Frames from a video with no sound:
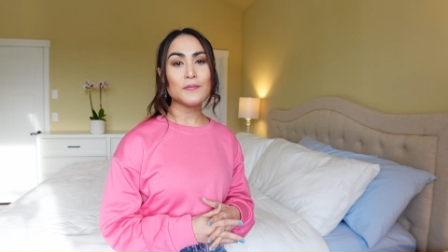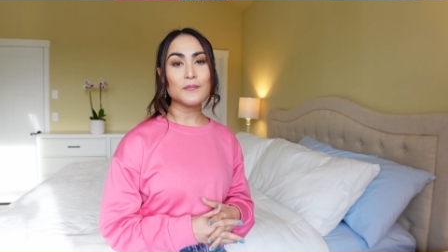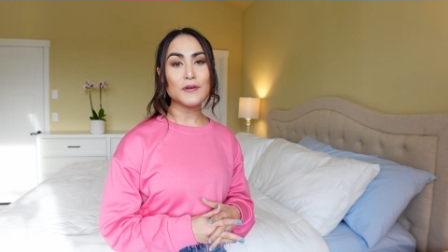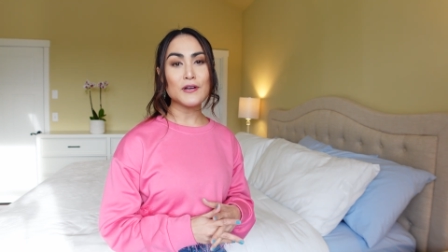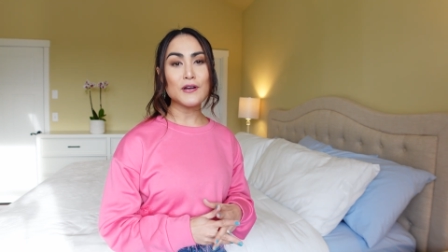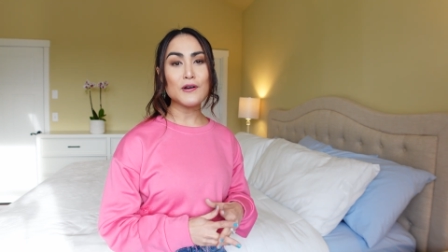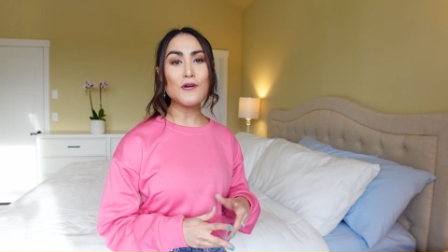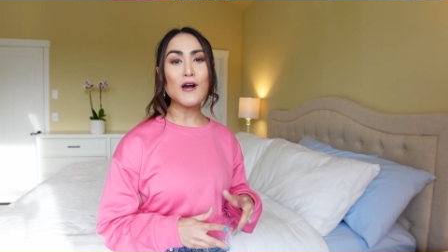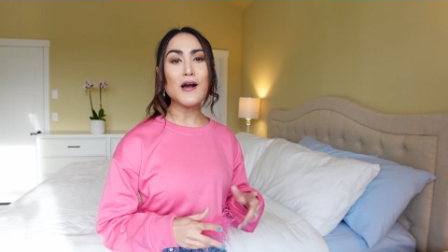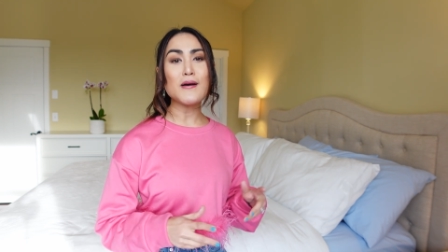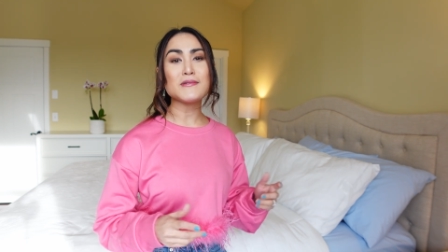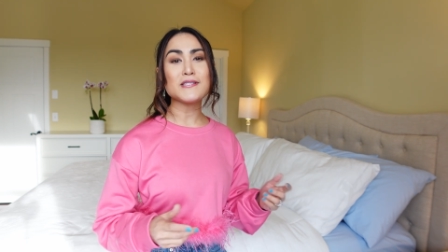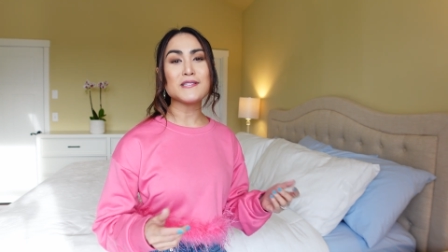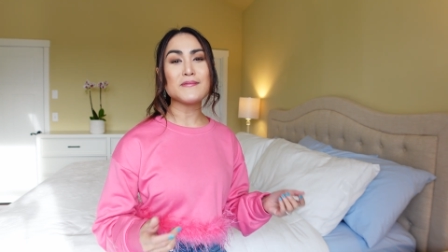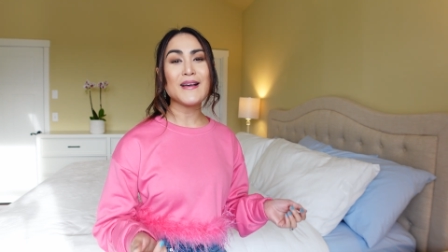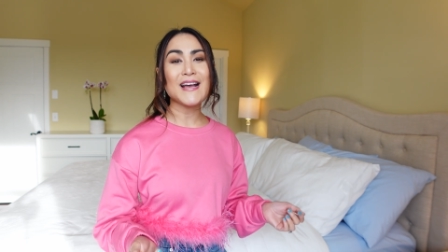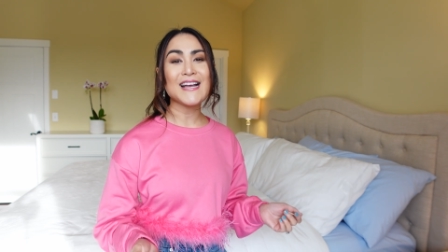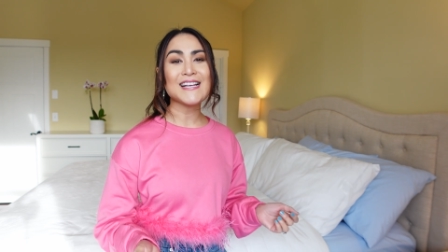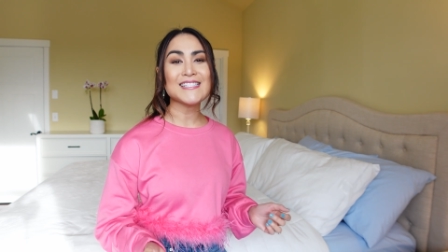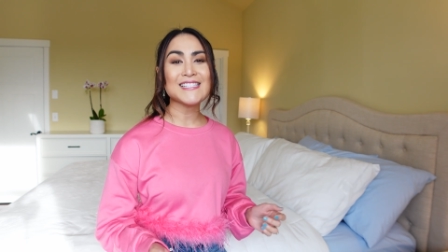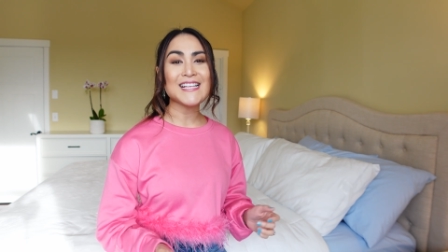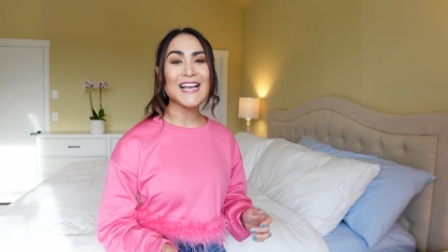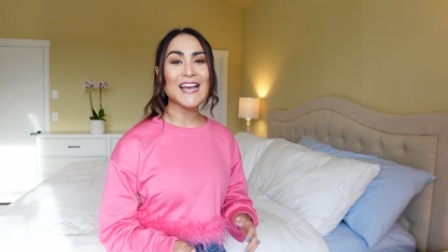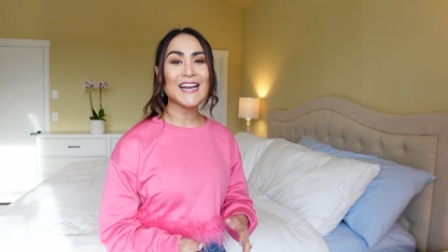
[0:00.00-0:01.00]
เพื่อความส
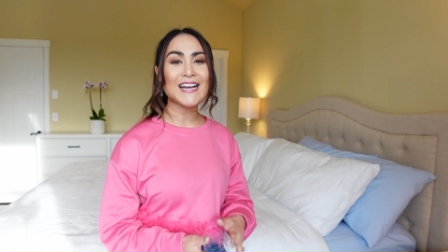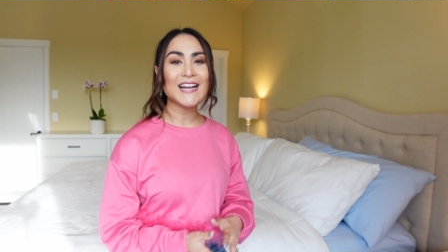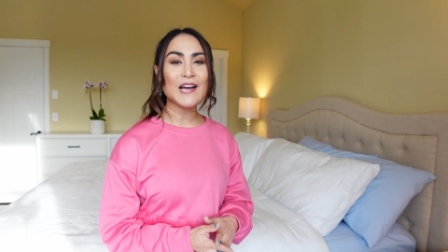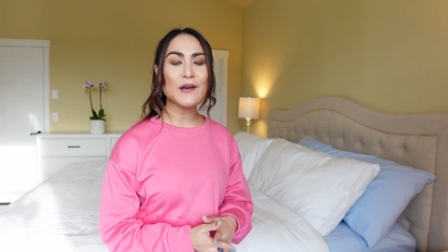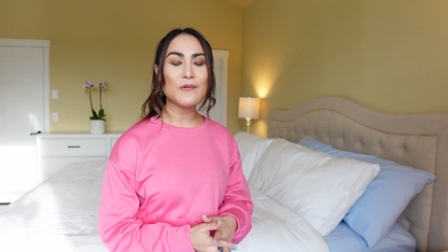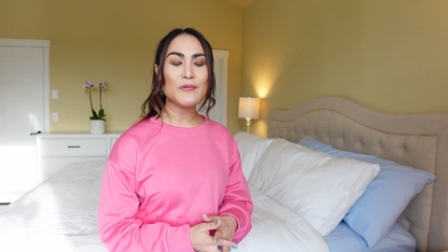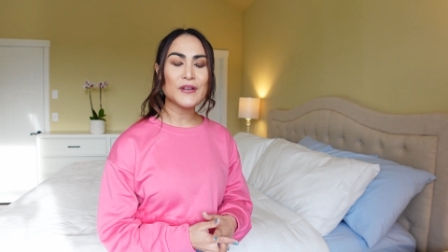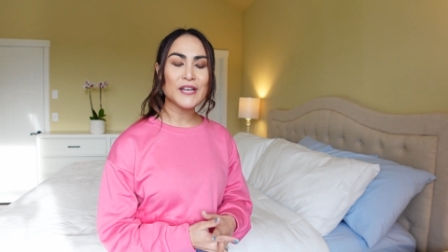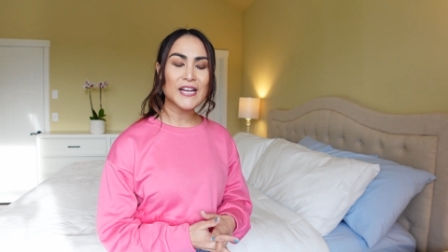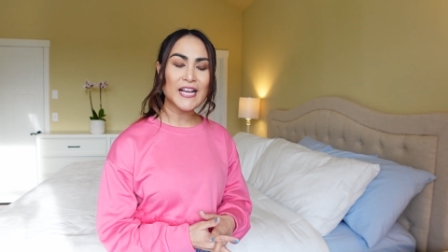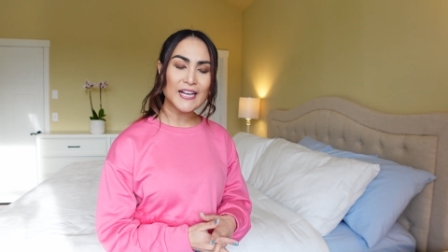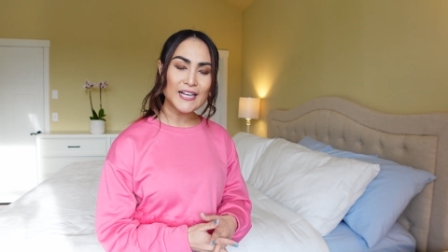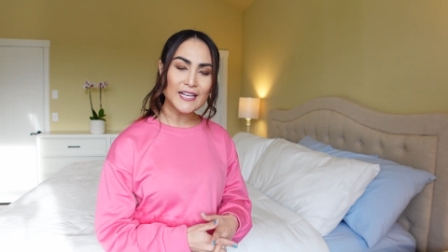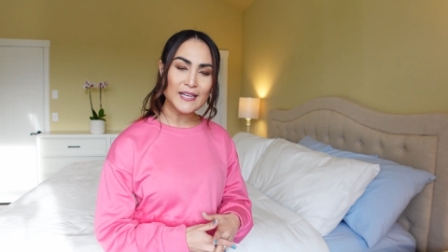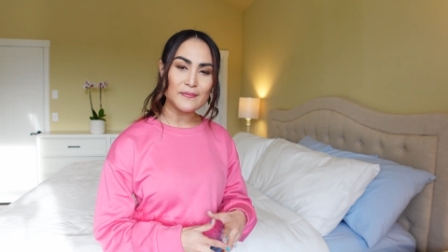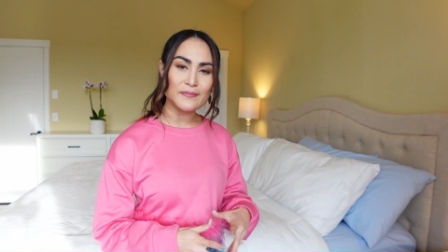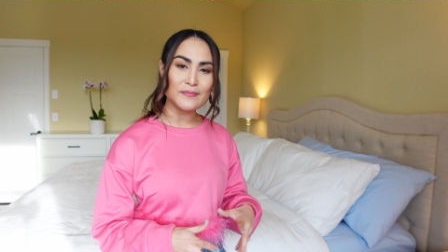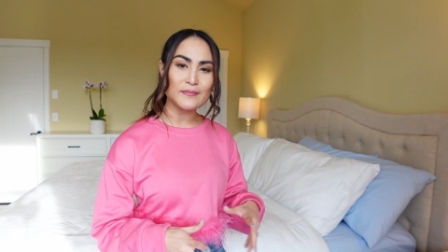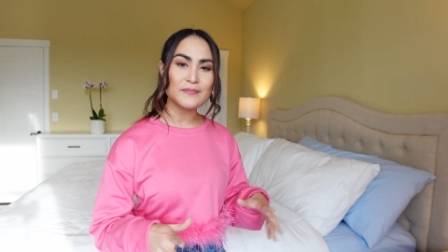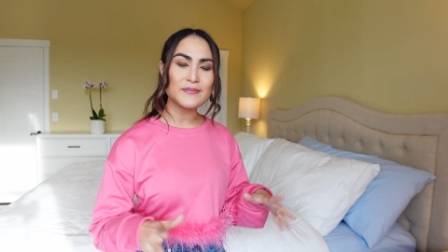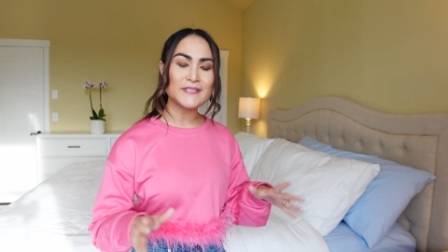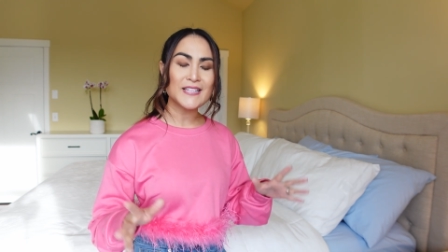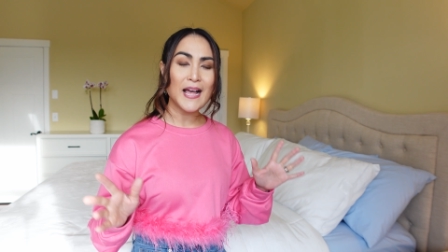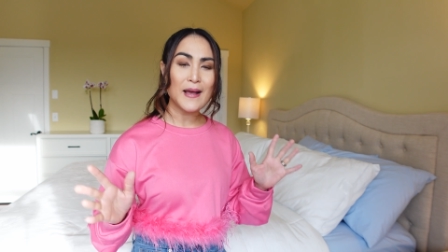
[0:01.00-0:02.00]
บายใจนะคะพี่นากับ
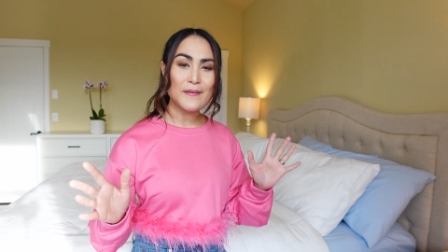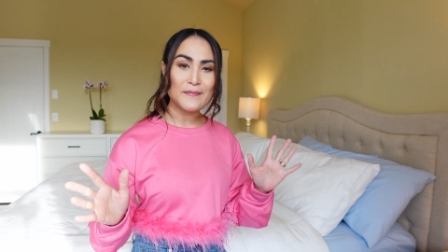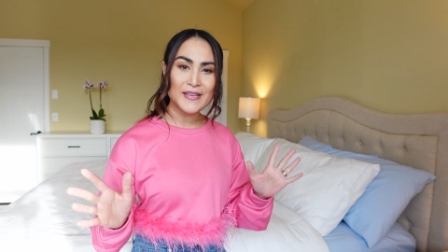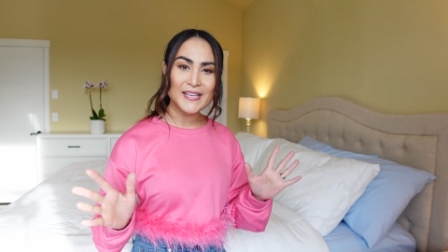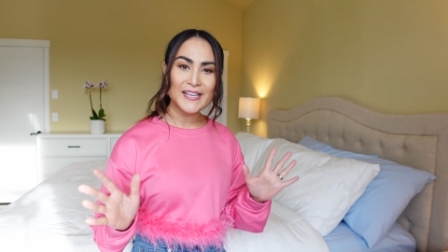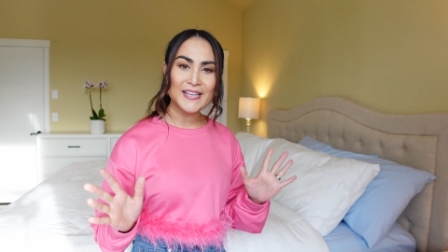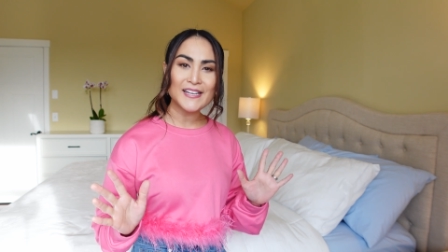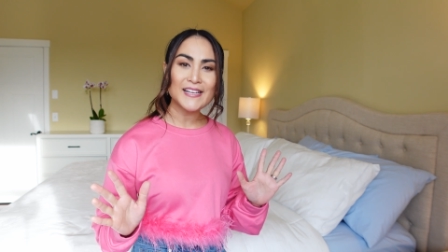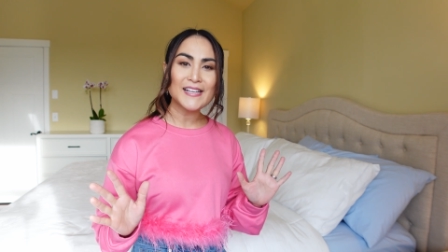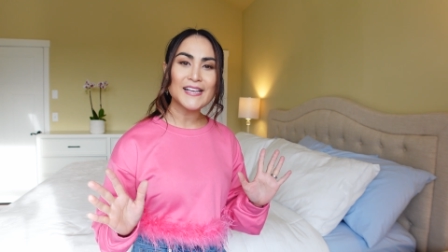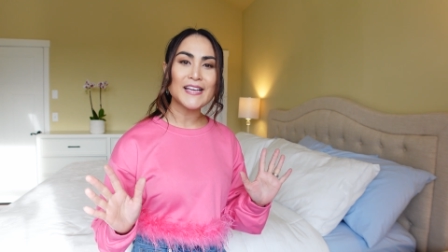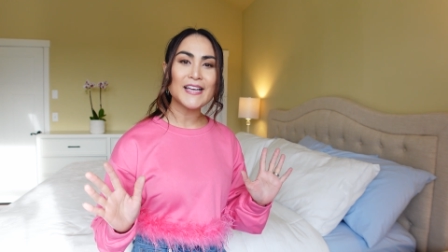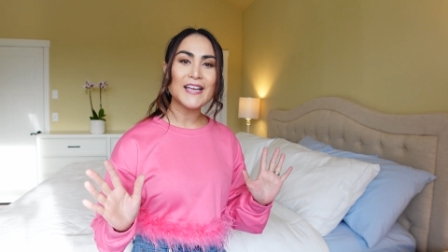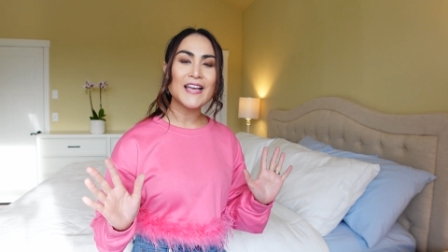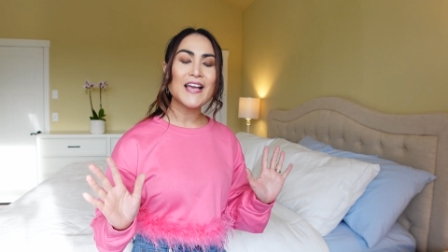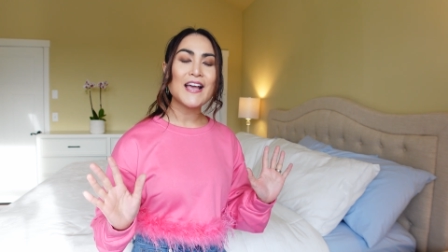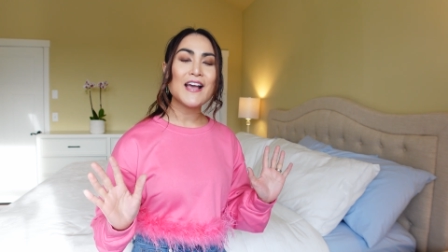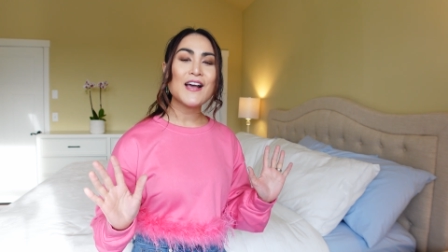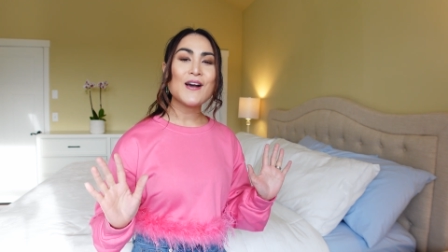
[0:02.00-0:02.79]
สามีก็เลย